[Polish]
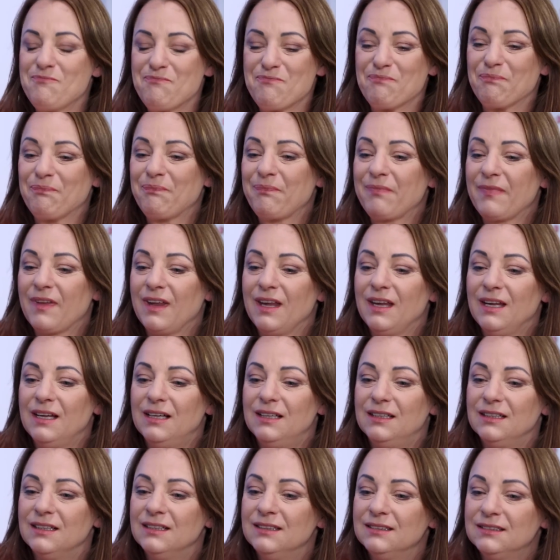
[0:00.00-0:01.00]

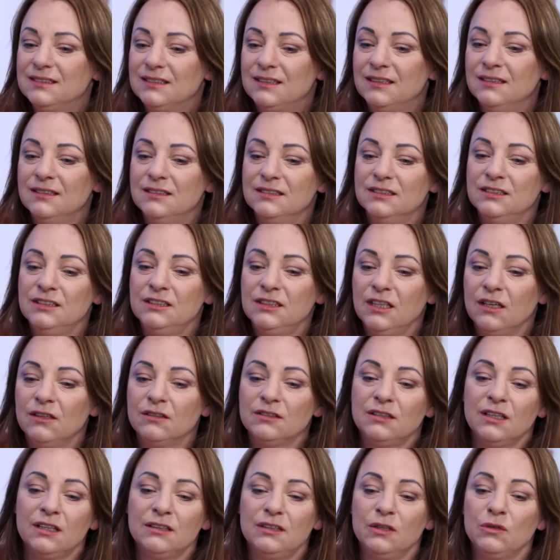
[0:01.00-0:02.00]
y, y, i
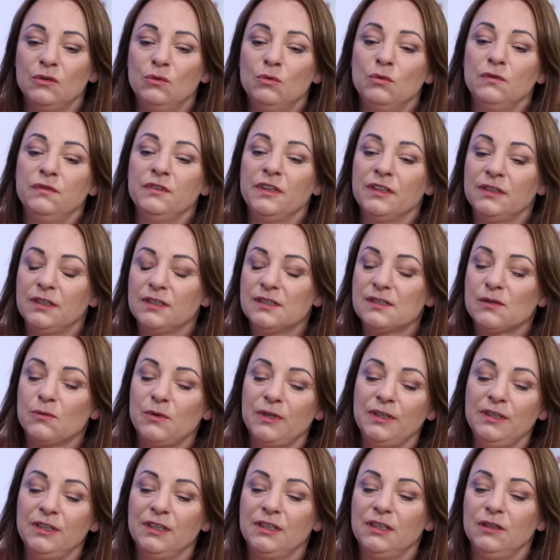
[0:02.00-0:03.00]
to, te, te, główne te
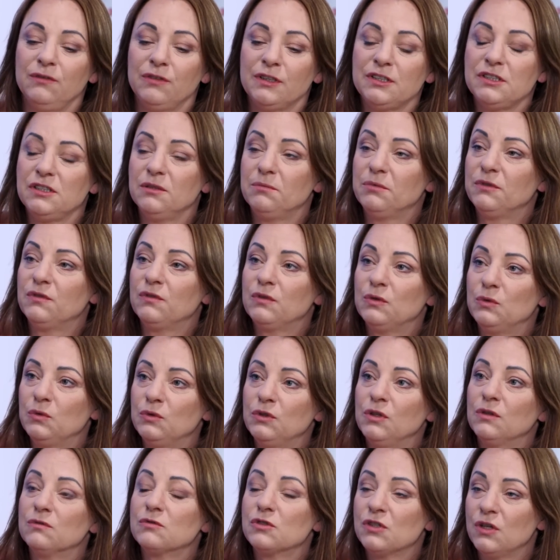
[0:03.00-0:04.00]
składniki właśnie
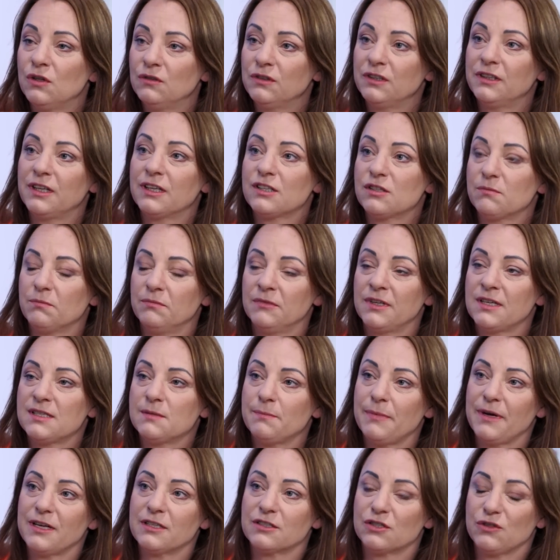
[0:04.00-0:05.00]
powodują, że one nas,
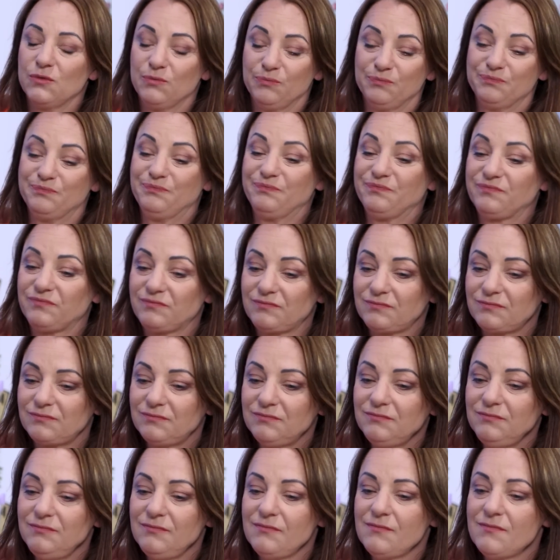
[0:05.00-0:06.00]
nas parzą. No